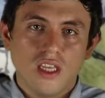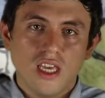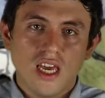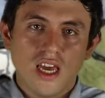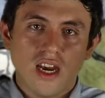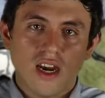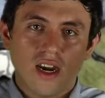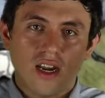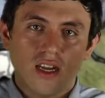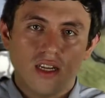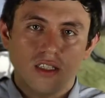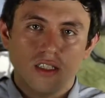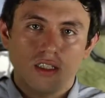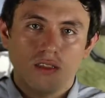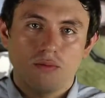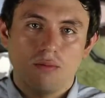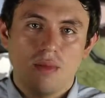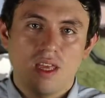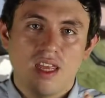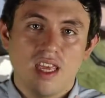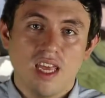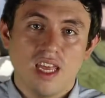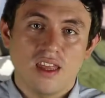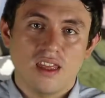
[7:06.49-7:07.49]
tierras
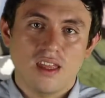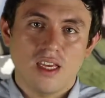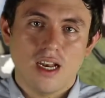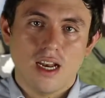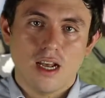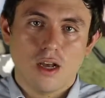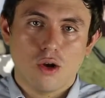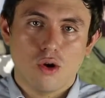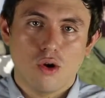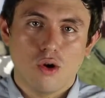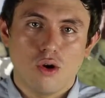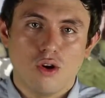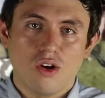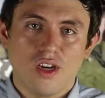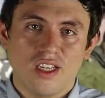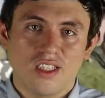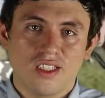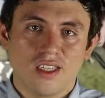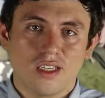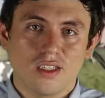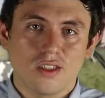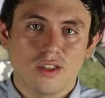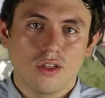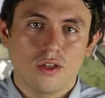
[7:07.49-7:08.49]
mediante la
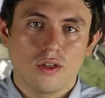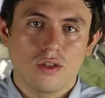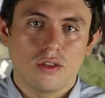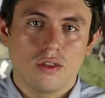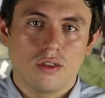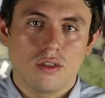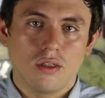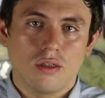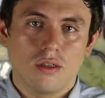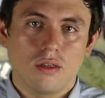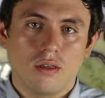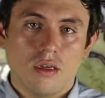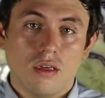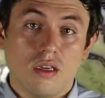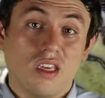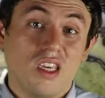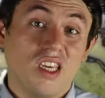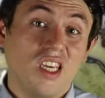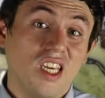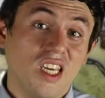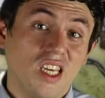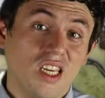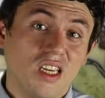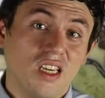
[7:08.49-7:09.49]
colonización
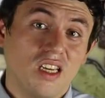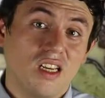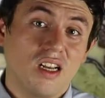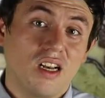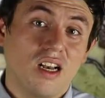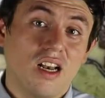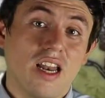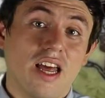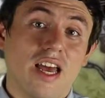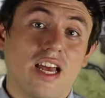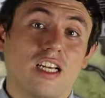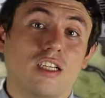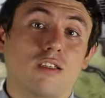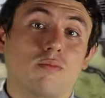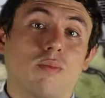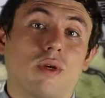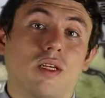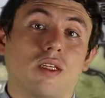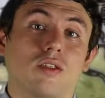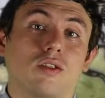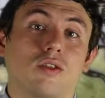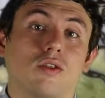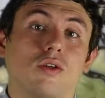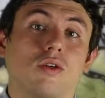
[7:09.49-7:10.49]
y la
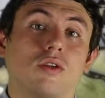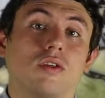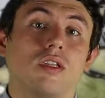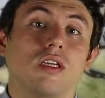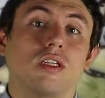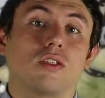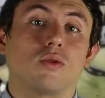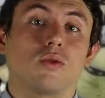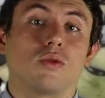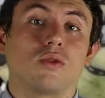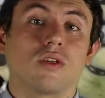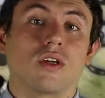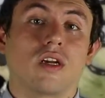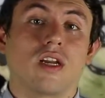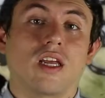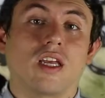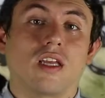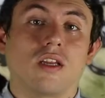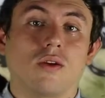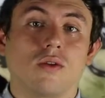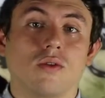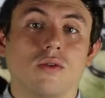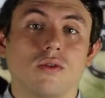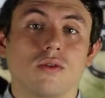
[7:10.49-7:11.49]
expansión de sus
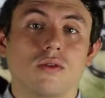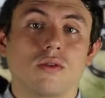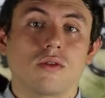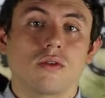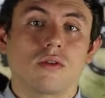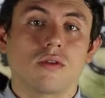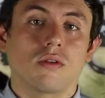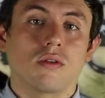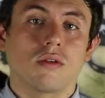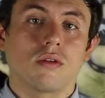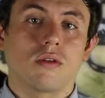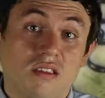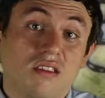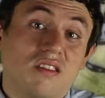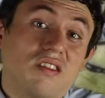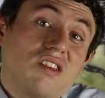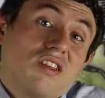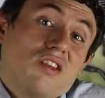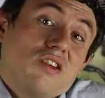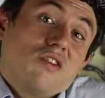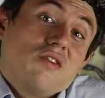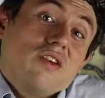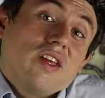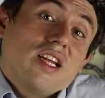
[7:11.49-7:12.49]
reinos.
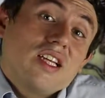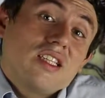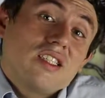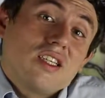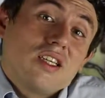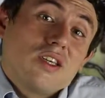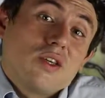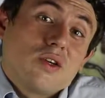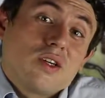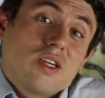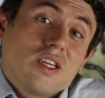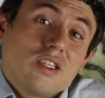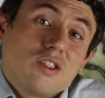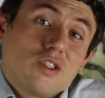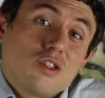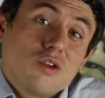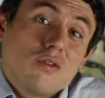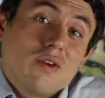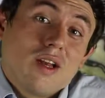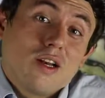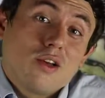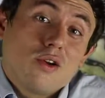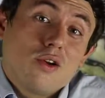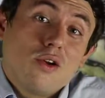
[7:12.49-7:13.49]
Si no hubiera sido
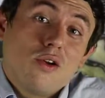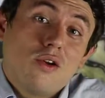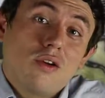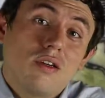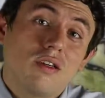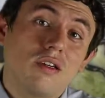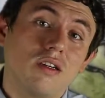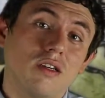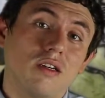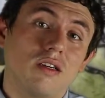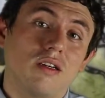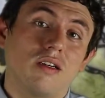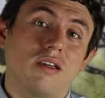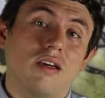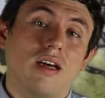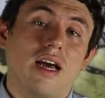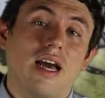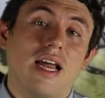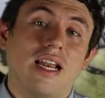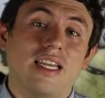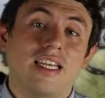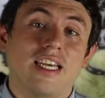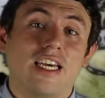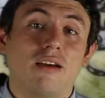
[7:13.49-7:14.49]
Cristóbal Colón,
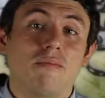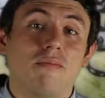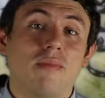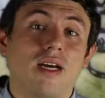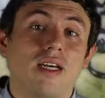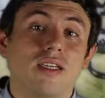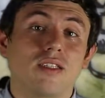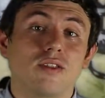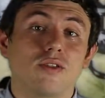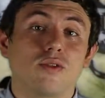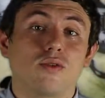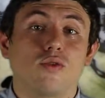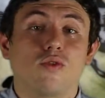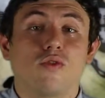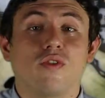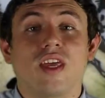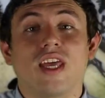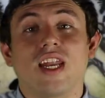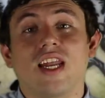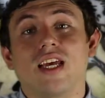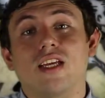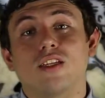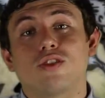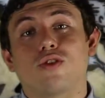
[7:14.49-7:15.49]
alguien más
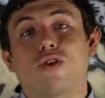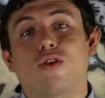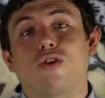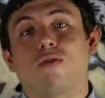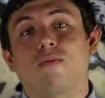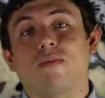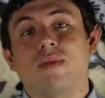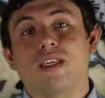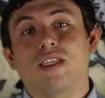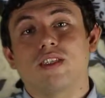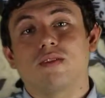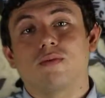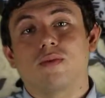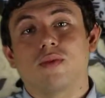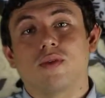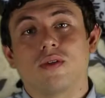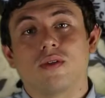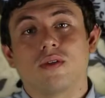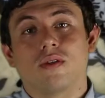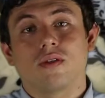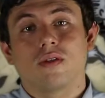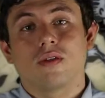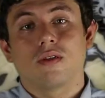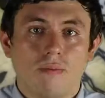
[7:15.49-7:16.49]
hubiera hecho lo
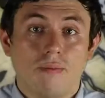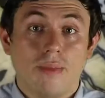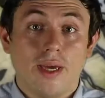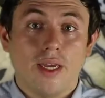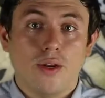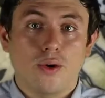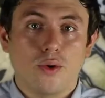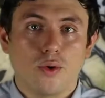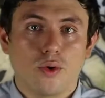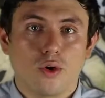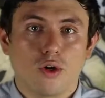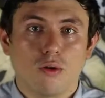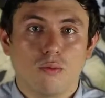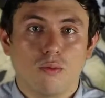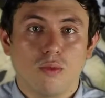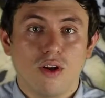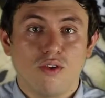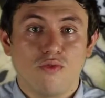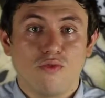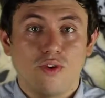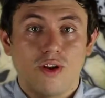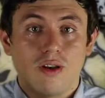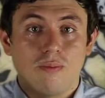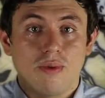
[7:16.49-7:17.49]
mismo, pero como
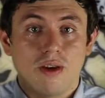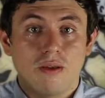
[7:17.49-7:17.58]
él fue el